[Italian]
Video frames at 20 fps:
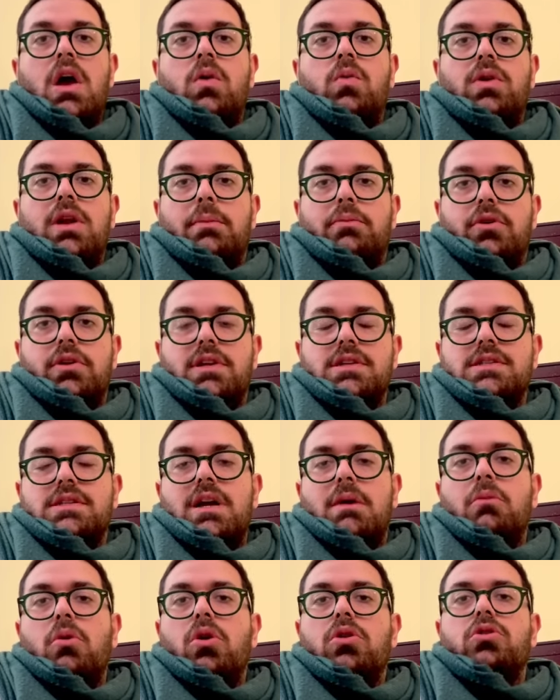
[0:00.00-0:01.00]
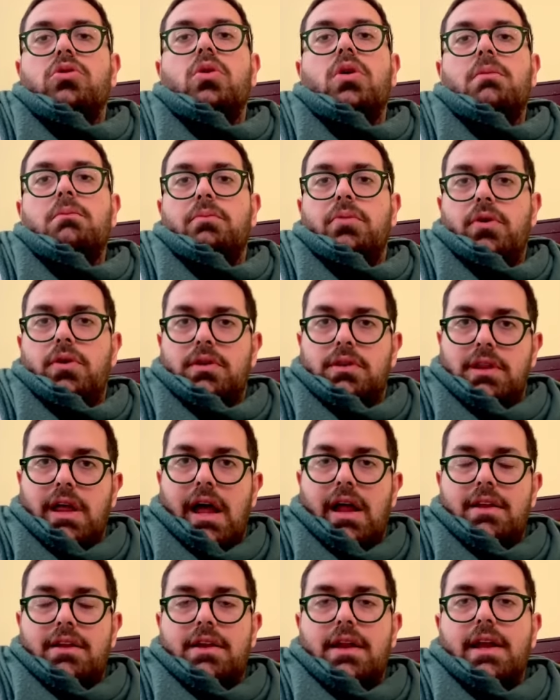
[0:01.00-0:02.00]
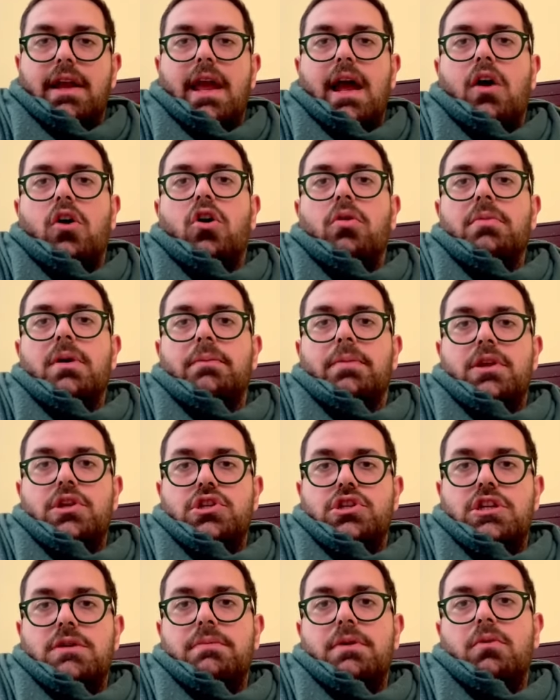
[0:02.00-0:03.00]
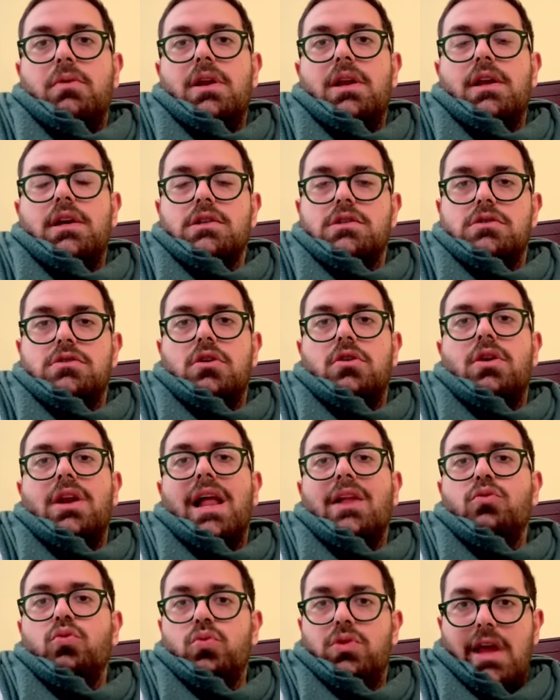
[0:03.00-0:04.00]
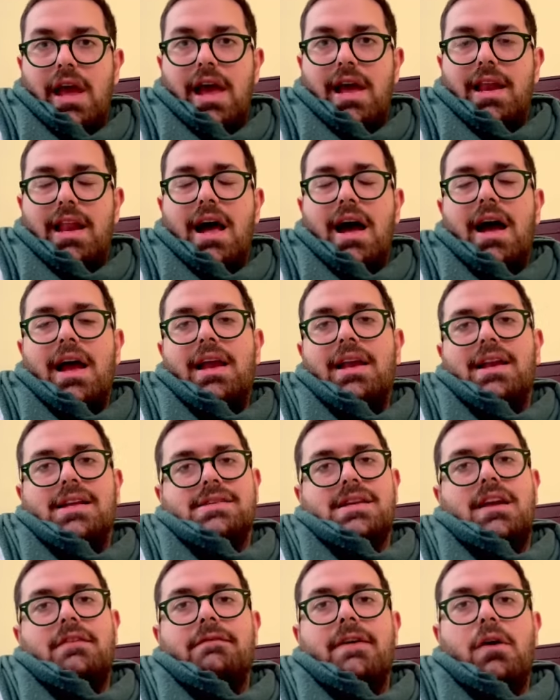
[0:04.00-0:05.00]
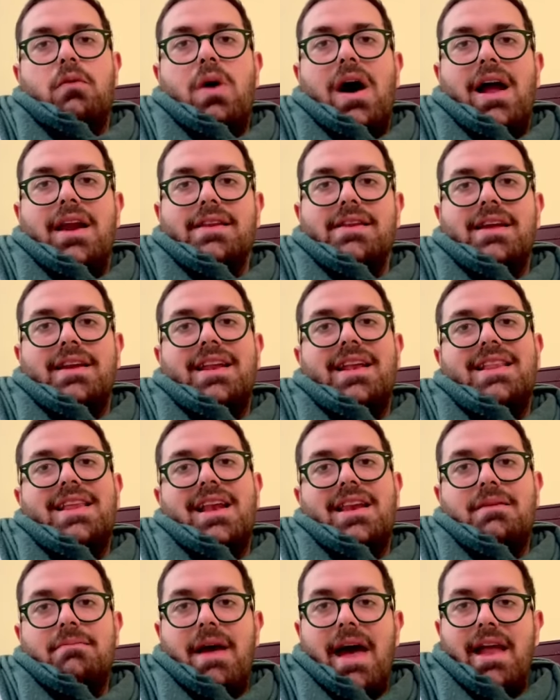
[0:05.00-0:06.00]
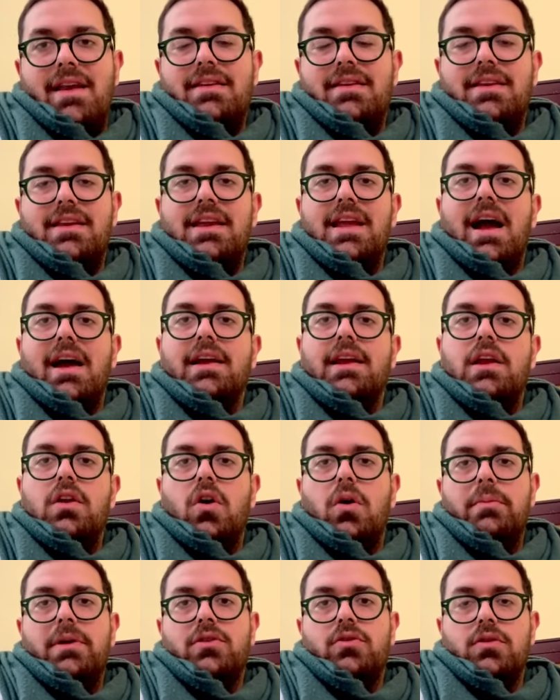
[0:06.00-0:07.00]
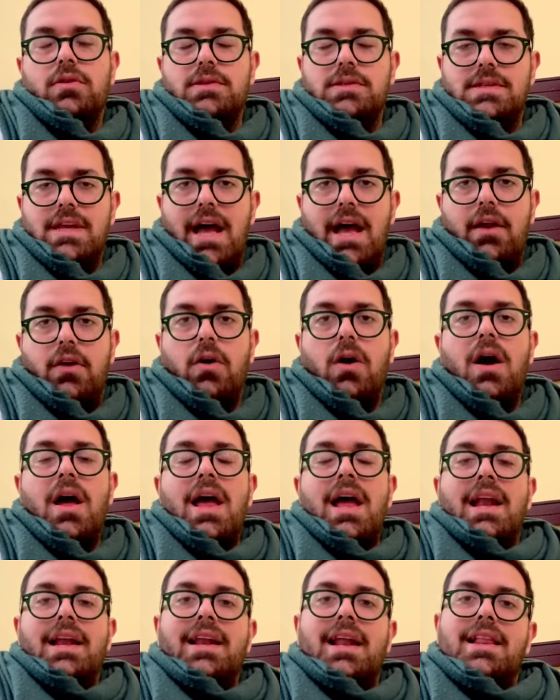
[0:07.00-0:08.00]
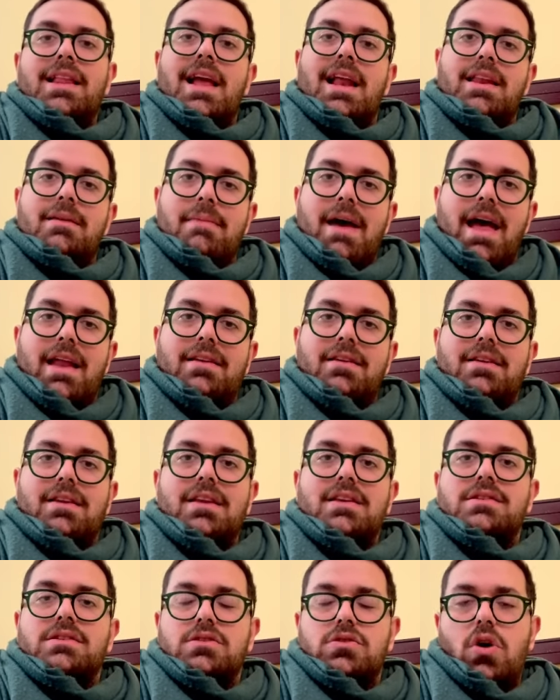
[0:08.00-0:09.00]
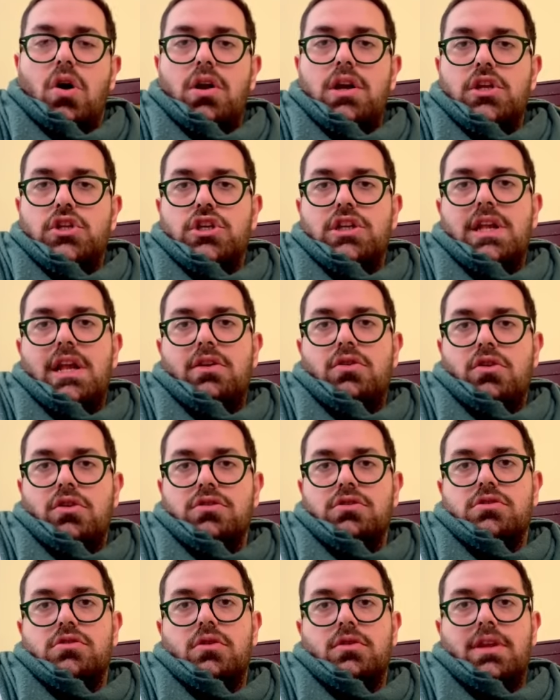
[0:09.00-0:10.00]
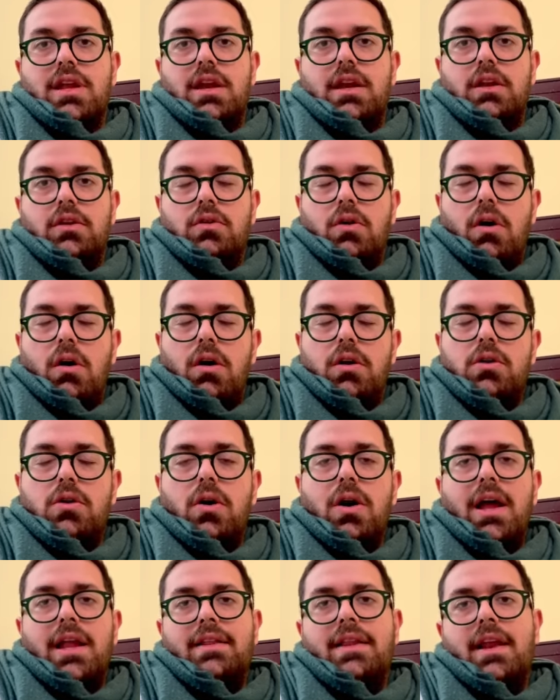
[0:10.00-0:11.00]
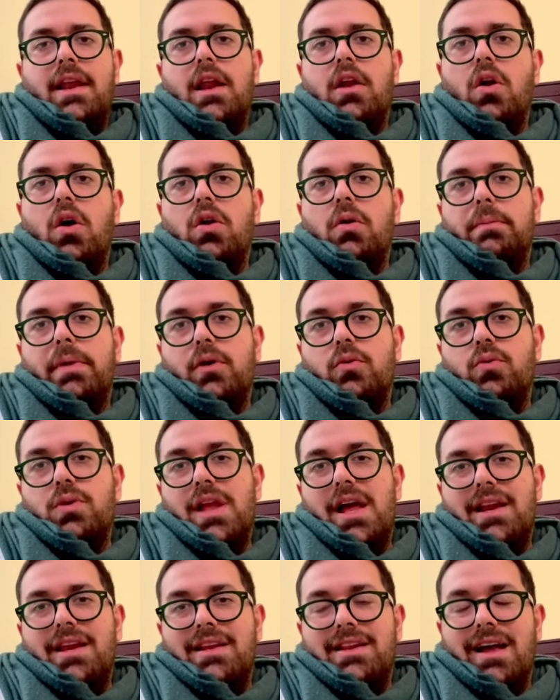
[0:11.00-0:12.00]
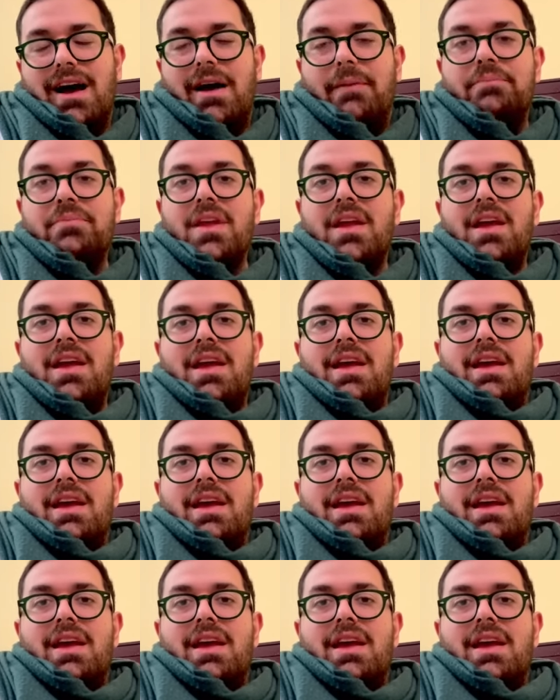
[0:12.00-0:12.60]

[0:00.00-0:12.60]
una protesta molto importante che ha come principi quelli che sono la tutela e la salvaguardia degli alimenti a chilometro zero, degli alimenti storici del nostro territorio e delle loro peculiarità